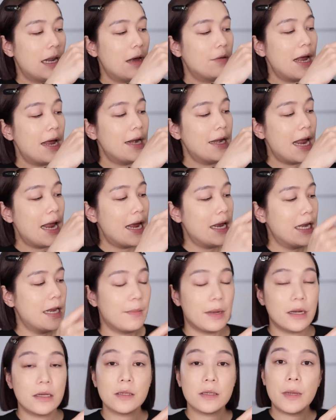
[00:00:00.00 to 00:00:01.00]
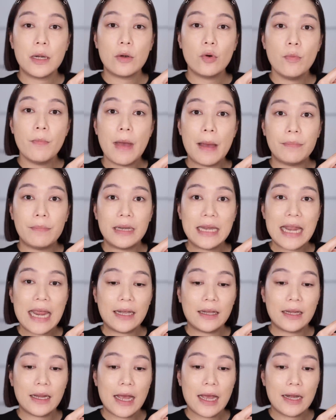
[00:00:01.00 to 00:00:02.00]
แล้วด้านในเนี่ยมันก็จะเป็นรูปแบบเน็ต
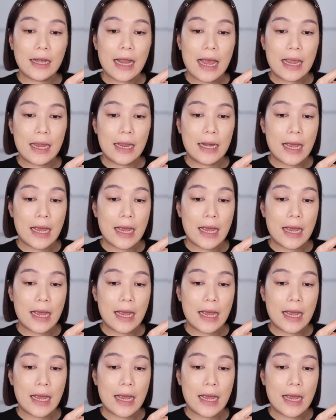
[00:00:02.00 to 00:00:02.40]
ข้างใน